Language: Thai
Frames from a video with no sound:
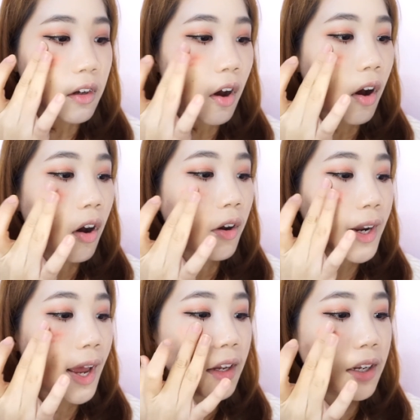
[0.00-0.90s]
ก็ค่อน
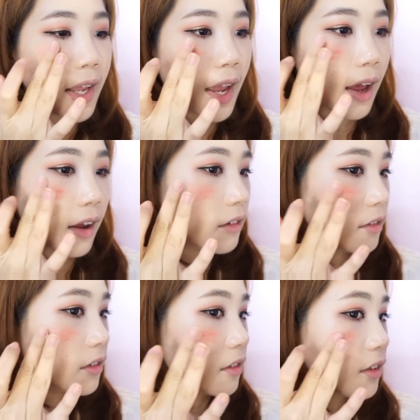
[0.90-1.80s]
ข้างเกลี่ย
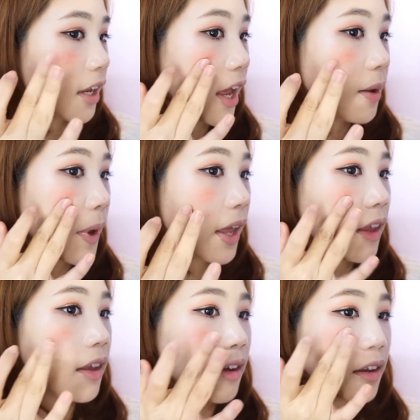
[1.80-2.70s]
ง่ายไหม
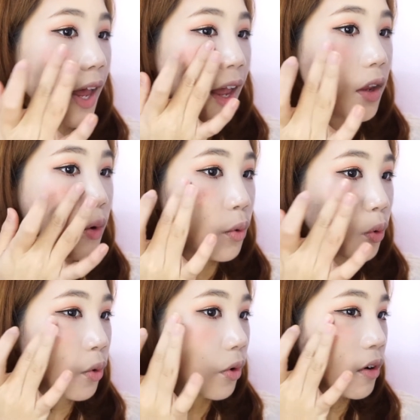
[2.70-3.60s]
ง่ายอยู่
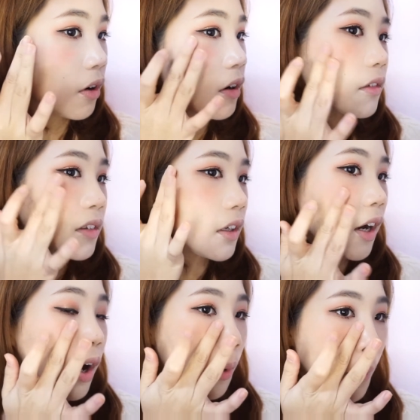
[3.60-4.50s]
เนื้อ
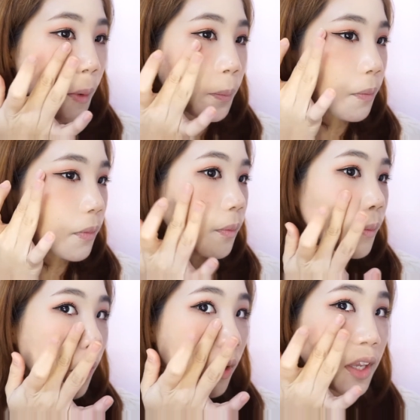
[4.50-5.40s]
เขาแบบ
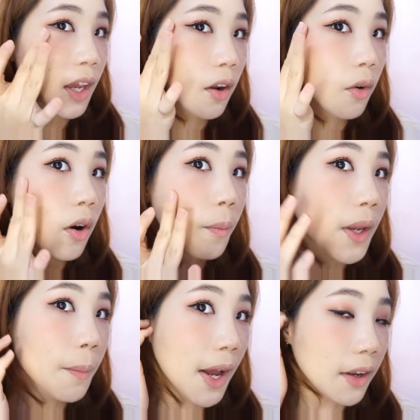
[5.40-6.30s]
พอเกลี่ยแล้วก็ไม่
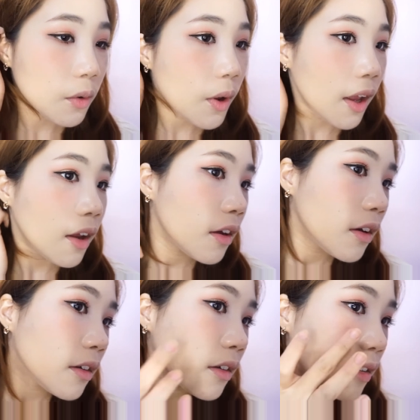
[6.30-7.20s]
มันด้วย
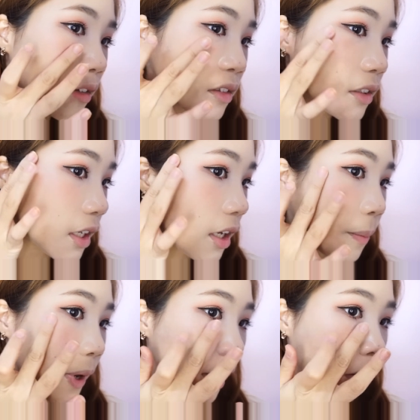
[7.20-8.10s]
สี
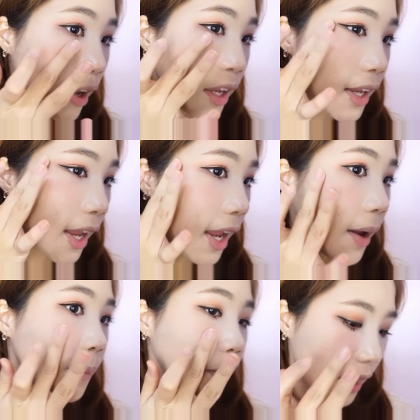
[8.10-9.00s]
ไม่ค่อยเข้
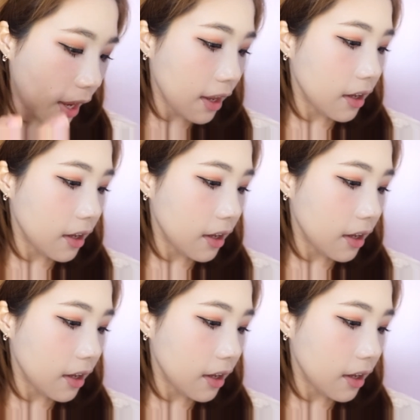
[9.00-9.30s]
มนะ